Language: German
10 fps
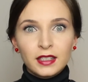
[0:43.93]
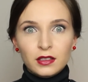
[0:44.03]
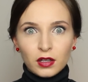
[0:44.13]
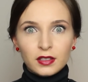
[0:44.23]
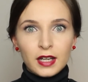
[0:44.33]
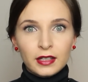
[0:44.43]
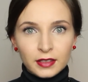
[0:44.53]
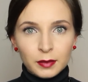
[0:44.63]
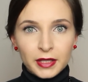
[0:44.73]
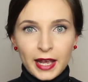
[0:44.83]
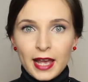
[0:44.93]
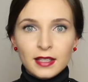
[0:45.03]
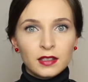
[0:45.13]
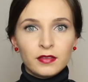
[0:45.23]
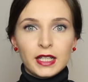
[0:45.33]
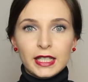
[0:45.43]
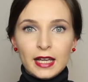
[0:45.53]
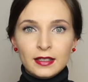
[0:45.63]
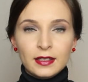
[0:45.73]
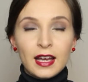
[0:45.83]
jetzt Gott sei Dank nicht mit der ersten
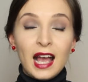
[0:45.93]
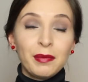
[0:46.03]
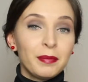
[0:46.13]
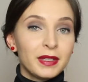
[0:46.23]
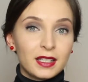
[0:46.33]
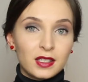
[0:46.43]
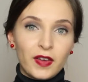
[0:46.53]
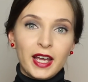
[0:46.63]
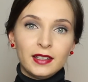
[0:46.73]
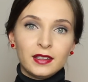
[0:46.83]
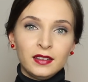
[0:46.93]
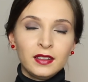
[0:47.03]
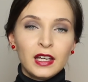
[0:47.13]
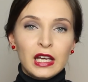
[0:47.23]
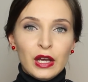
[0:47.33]
Variante, aber mit der zweiten.